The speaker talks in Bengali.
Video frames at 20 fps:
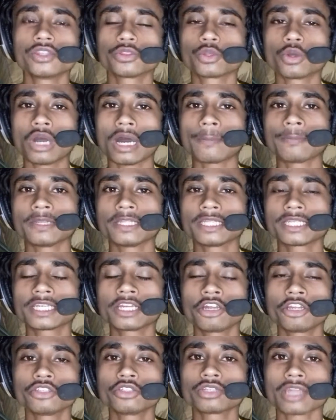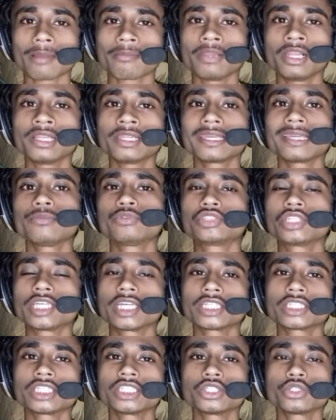তো আপনাদেরকে হয়তো থামদাল থেকে বুঝে
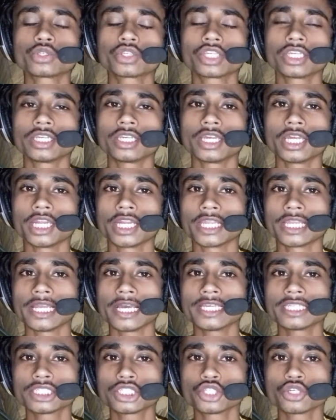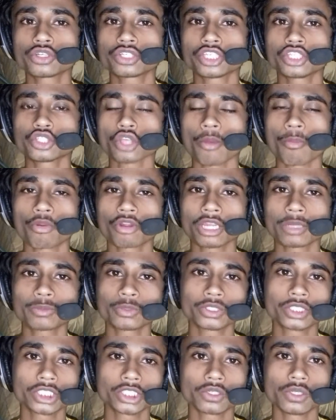গেছেন যে কী রিলায়েন্স জিওর কী সম্পর্কে
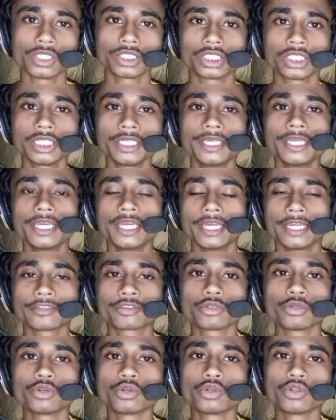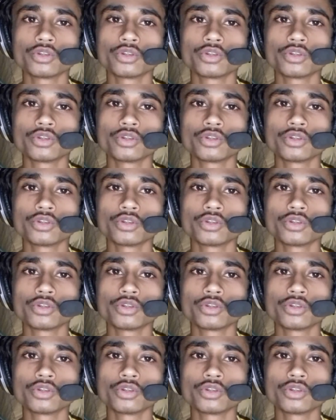বলতে চলেছি তো